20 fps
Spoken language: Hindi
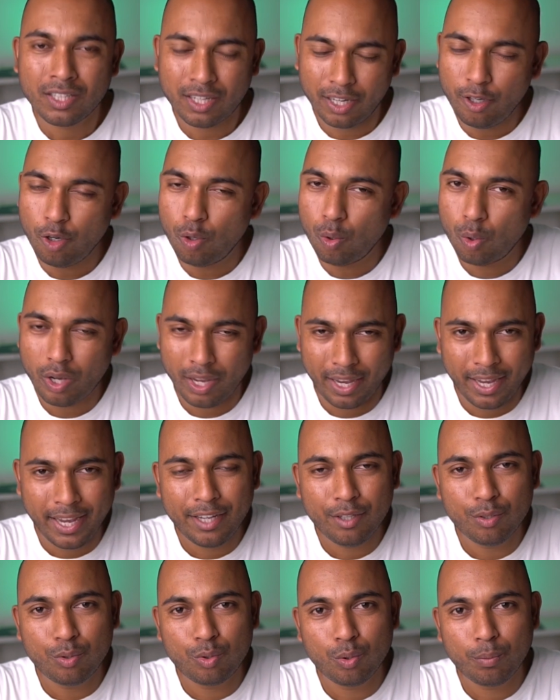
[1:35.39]
कई लोग
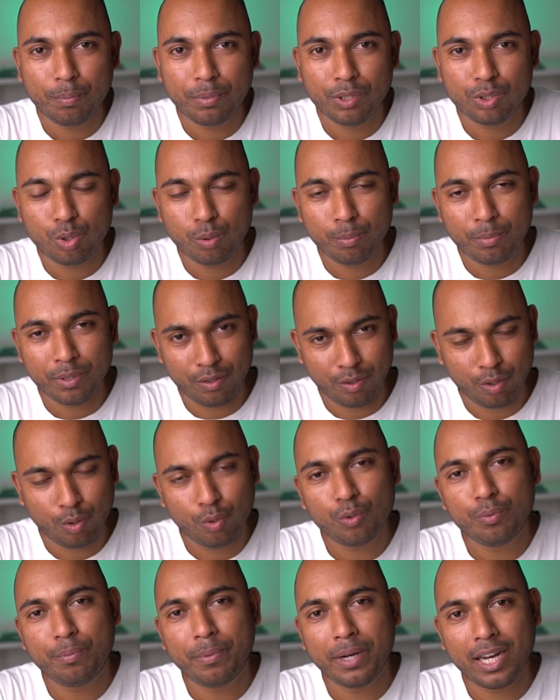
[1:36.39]
हैं यूट्यूब पे जो
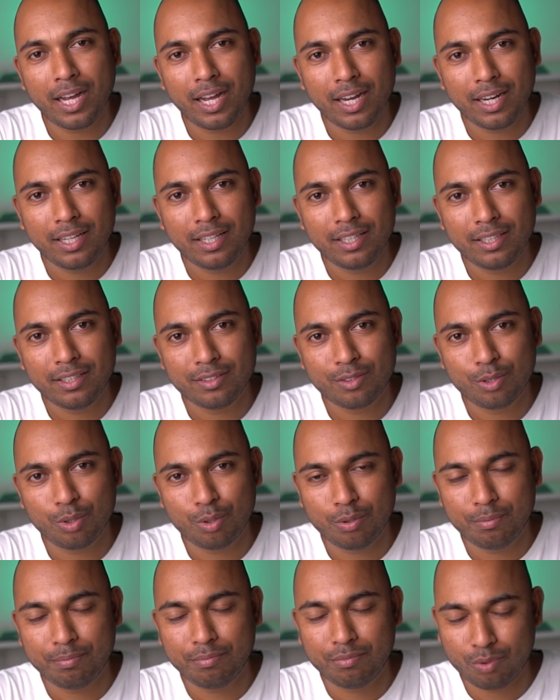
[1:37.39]
बेवकूफ़ बना रहे हैं
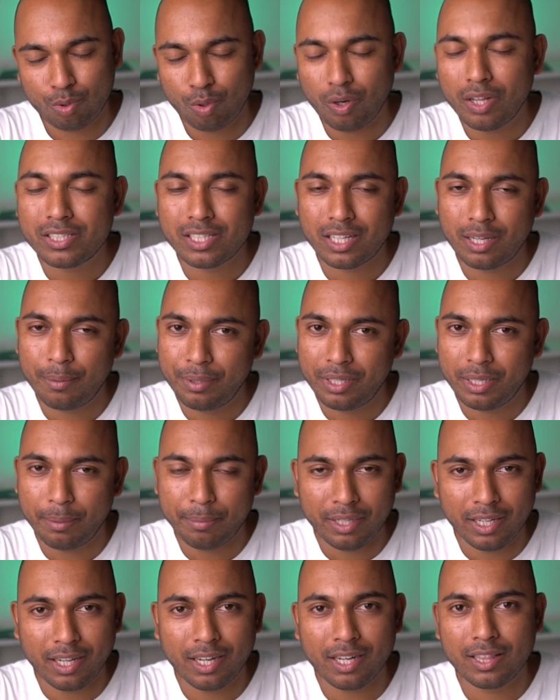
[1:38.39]
तो थोड़ा सा कभी
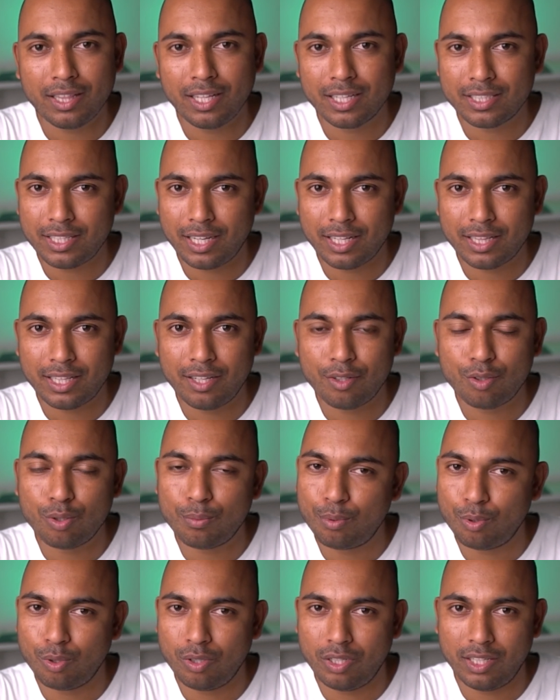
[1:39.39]
कभी गलत लग जाता है तो
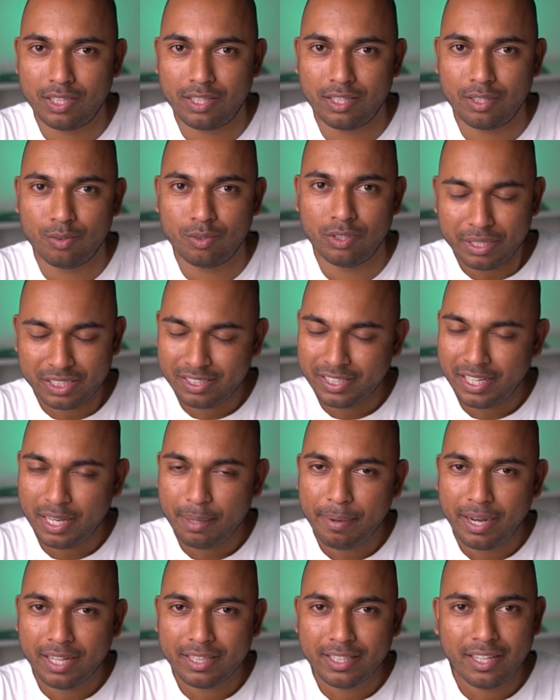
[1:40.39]
बोल देता हूँ बस
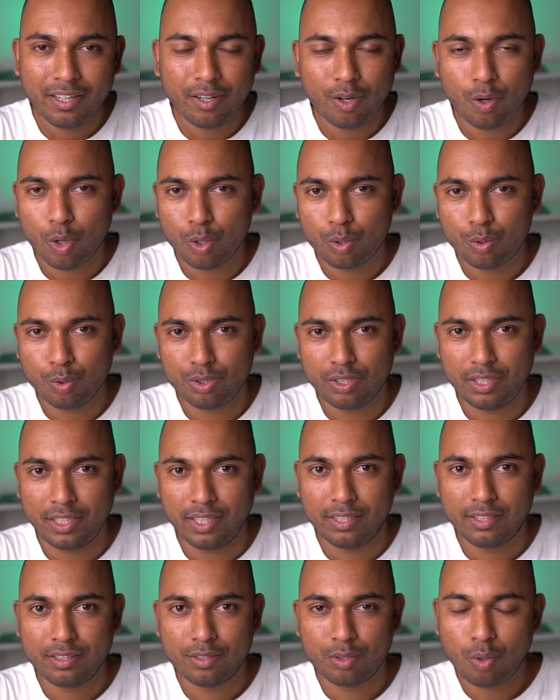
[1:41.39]
यही बात है और कुछ
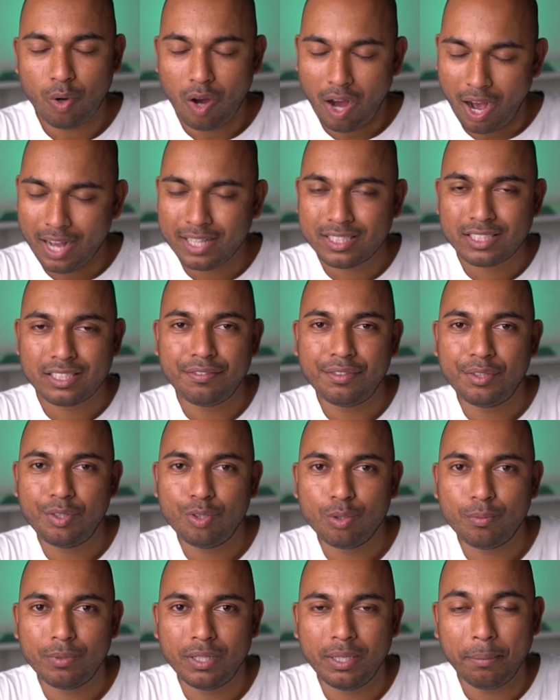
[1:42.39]
नहीं तो आज की
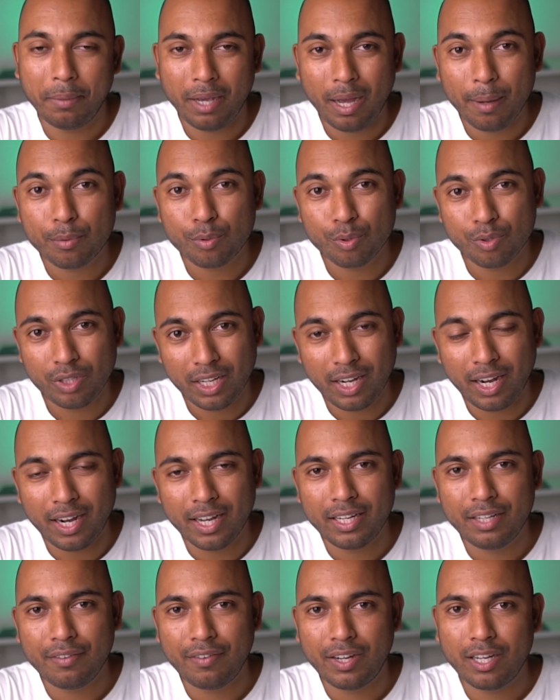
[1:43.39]
वीडियो में मैं आपको
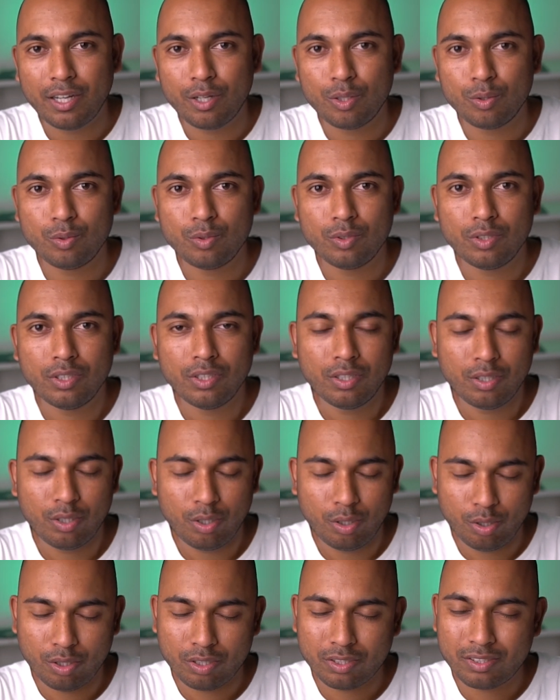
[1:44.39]
दिखाने वाला हूँ
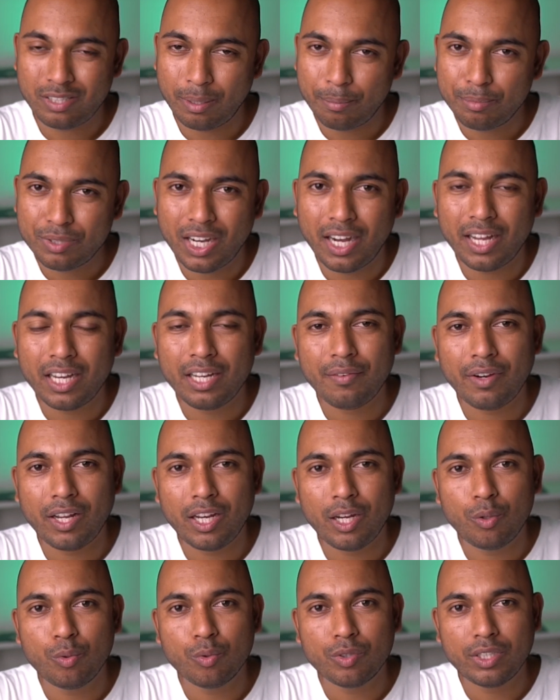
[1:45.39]
और समझाने
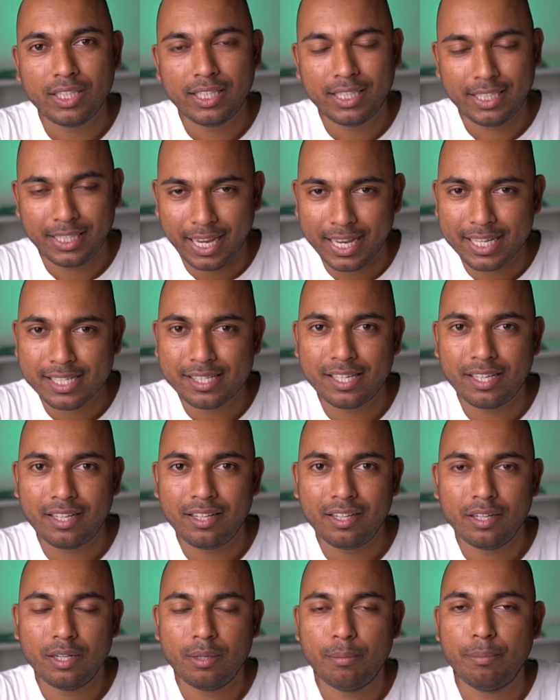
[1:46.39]
वाला हूँ कि कैसे
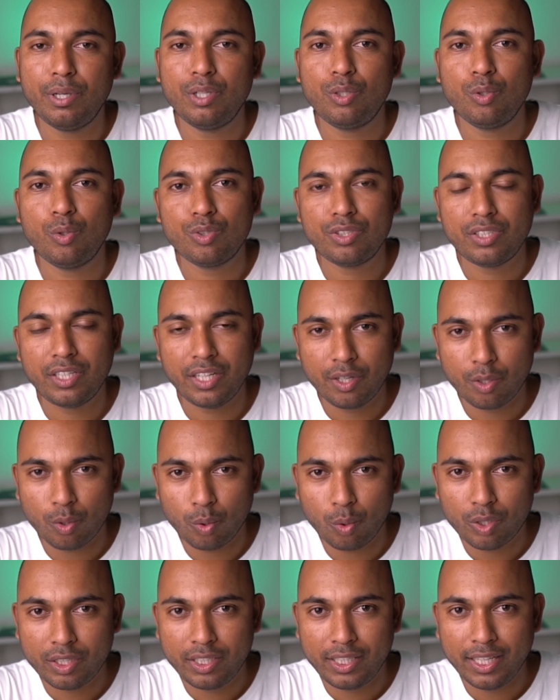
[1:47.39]
मनोज डे
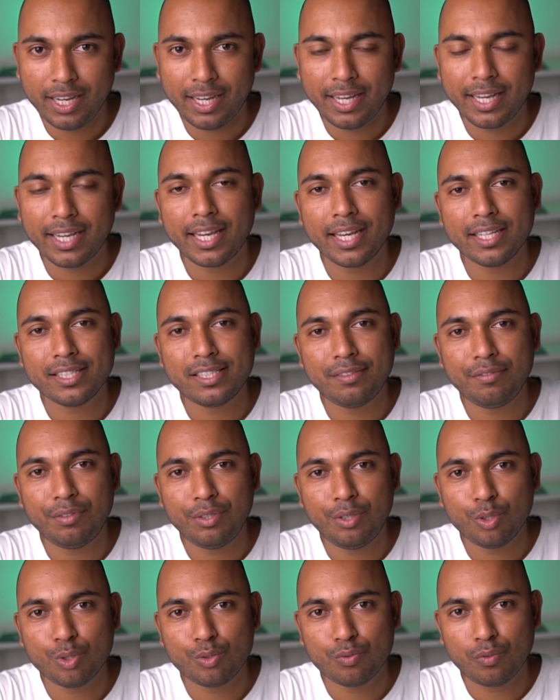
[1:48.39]
ग्रो किया है कैसी
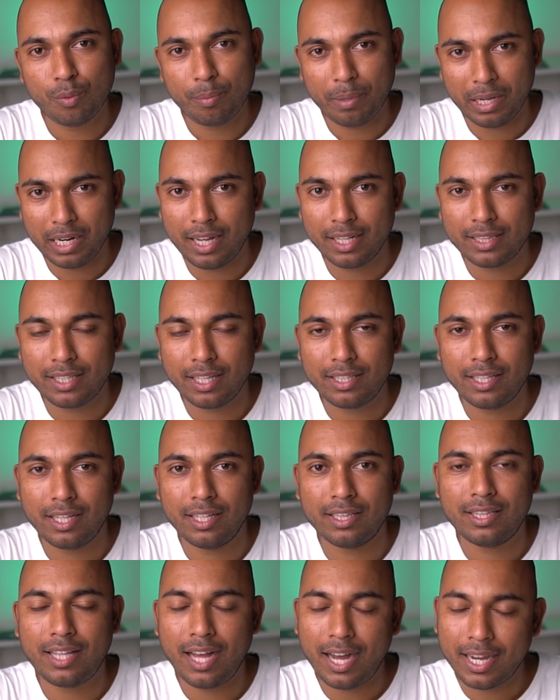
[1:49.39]
वीडियोस वो बनाता
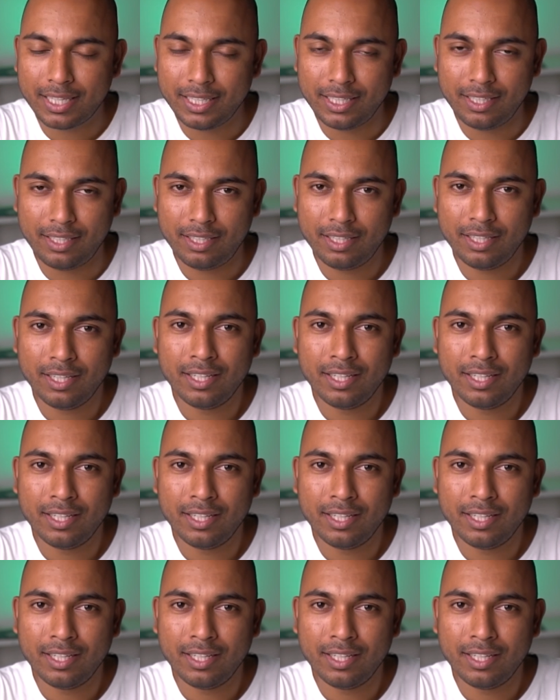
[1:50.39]
था ताकि